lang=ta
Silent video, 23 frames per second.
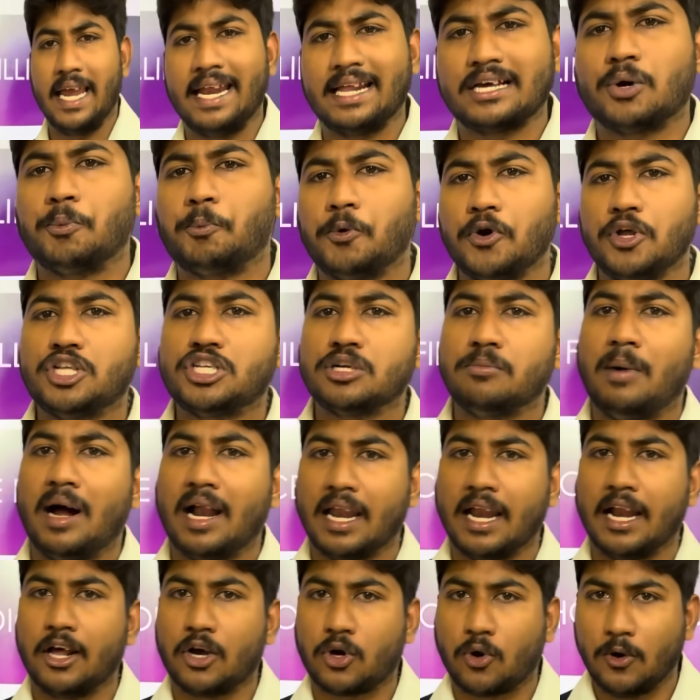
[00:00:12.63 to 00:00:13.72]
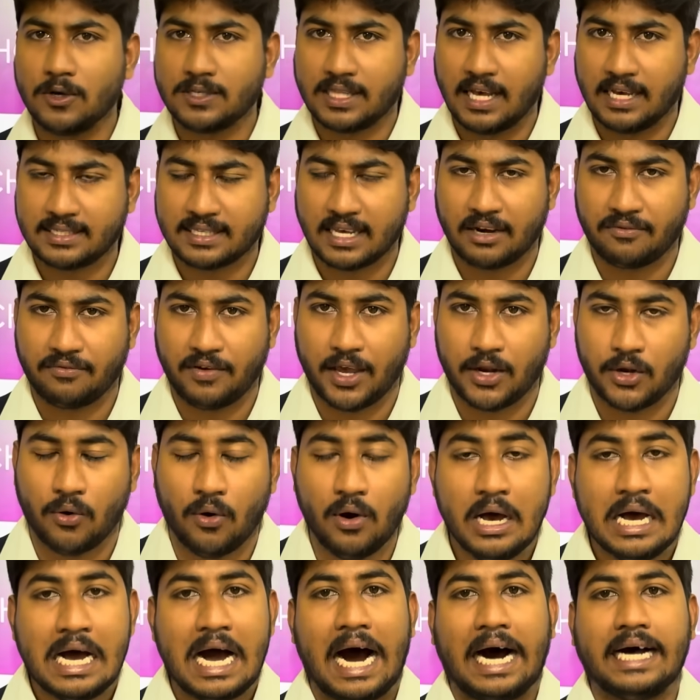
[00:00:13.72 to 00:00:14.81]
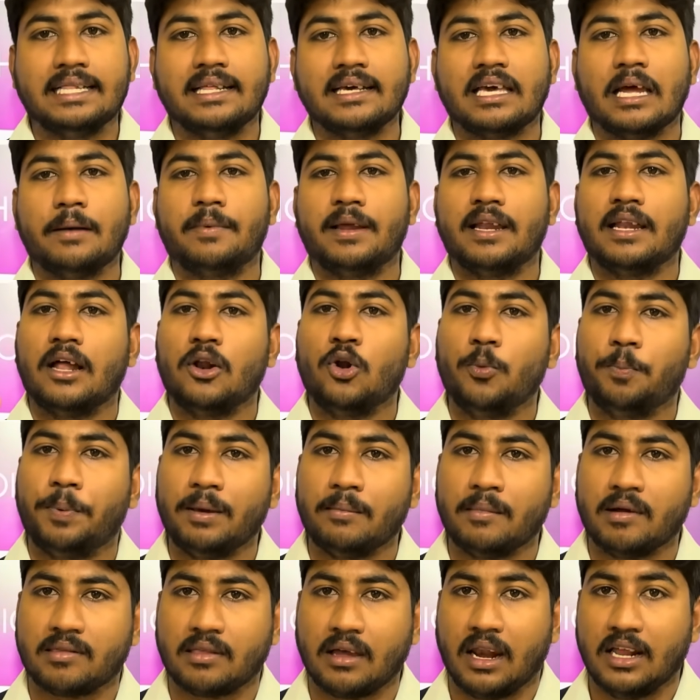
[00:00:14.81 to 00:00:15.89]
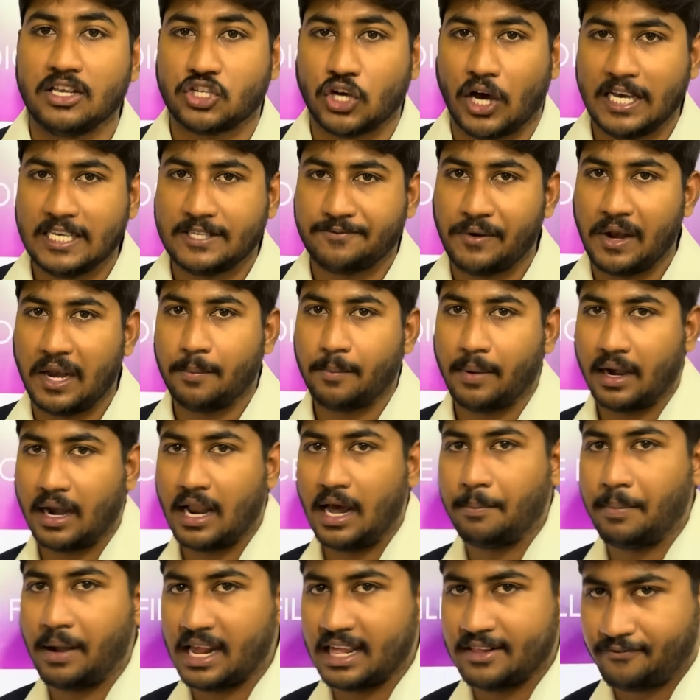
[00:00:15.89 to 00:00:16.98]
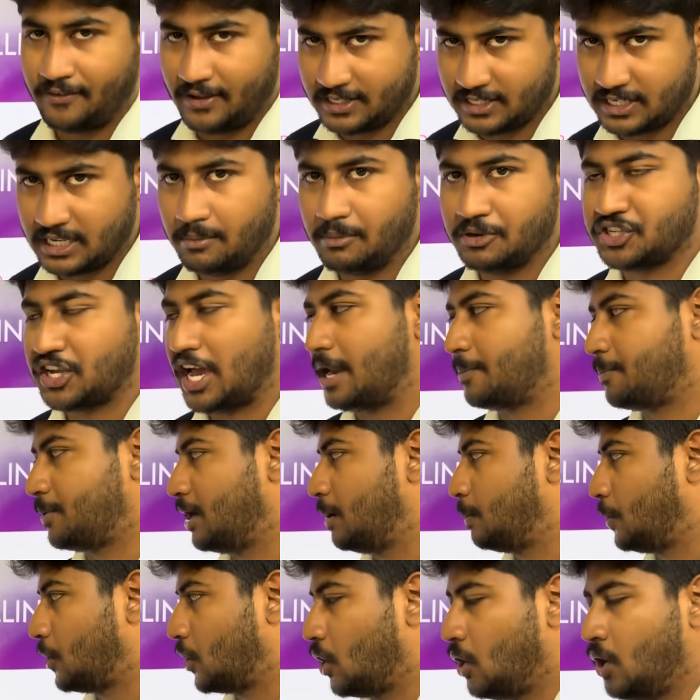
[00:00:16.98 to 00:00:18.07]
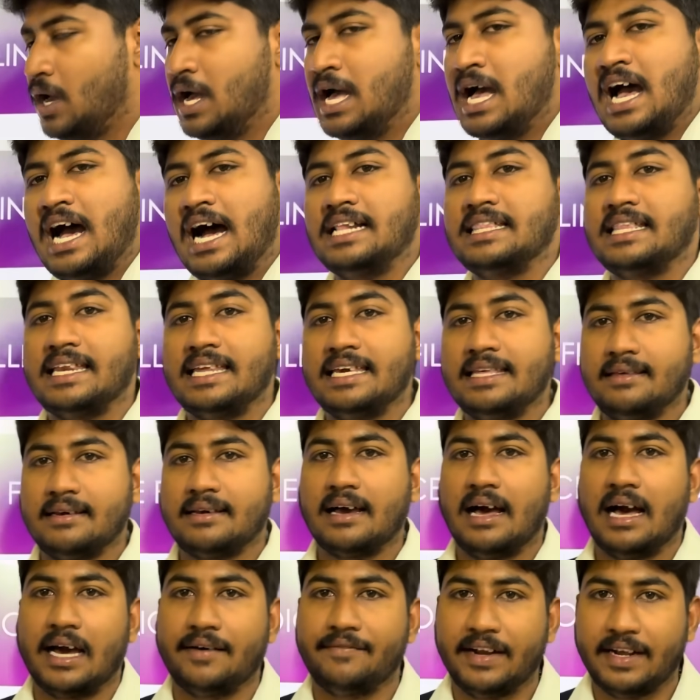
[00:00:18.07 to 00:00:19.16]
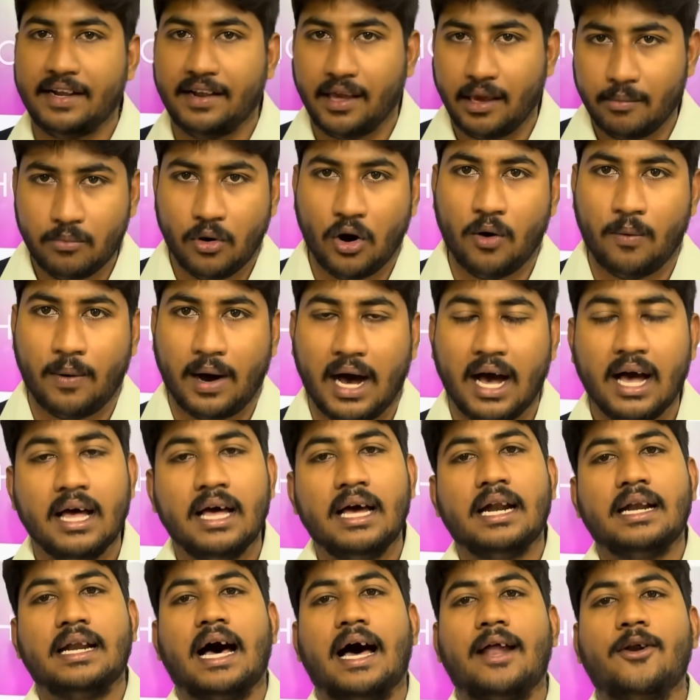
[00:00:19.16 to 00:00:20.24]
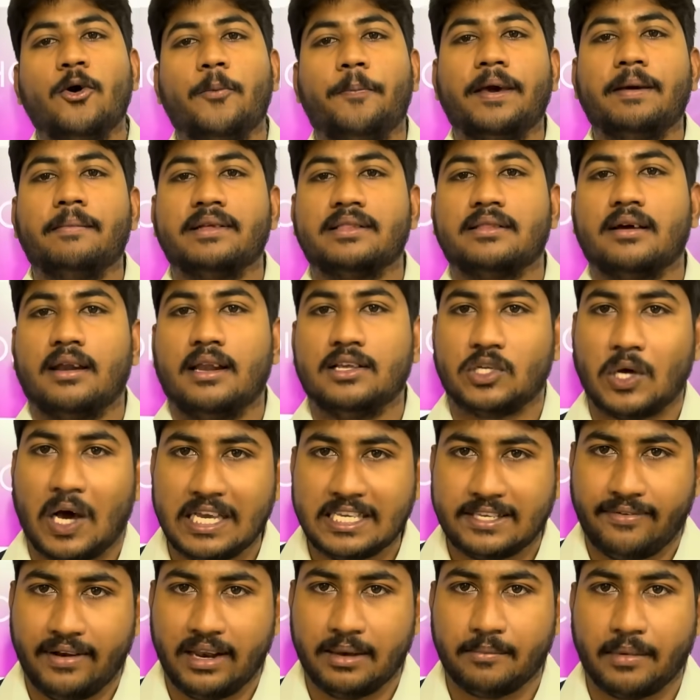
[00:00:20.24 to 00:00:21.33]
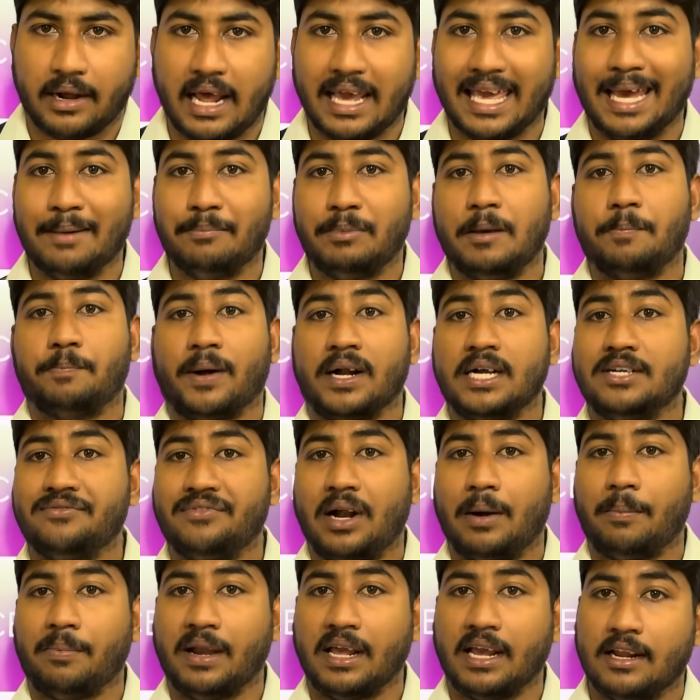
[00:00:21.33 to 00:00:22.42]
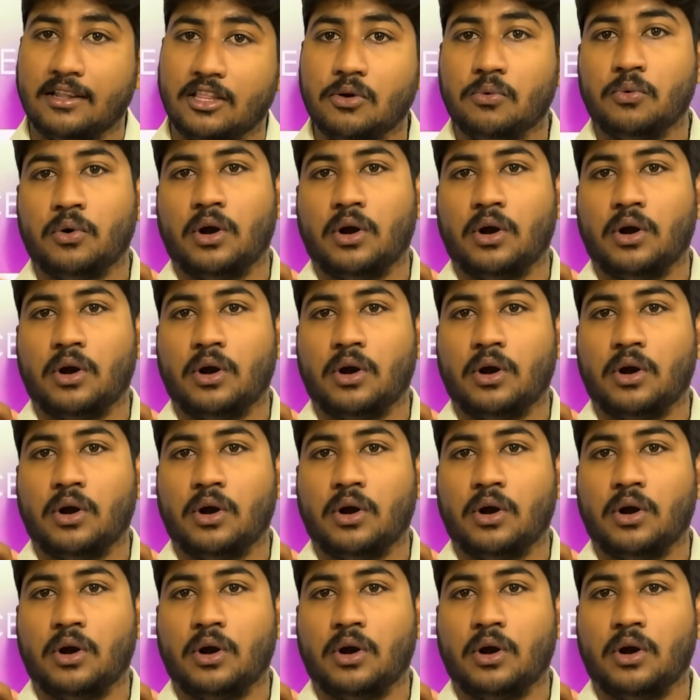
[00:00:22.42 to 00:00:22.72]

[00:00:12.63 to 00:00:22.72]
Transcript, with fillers: எனக்கு பிடிச்ச மாதிரியான கோர்ஸ் தான் சார் வேணும் அதுக்கு எப்படி நான் லூப்பிங் மெத்தடில் சாய்ஸ் ஃபில்லிங் பண்ணலாம் அப்படிங்கிறத ஃபஸ்ட்டு நம்ம ஷேர் பண்ண போகிறோம் அண்ட் தென் இதுக்காகவே டெமோவாக நான் லூப்பிங் மெத்தடில் சாய்ஸ் ஃபில்லிங் பண்ணால் எப்படி பண்ணுவேன் அப்படிங்கிறதையும்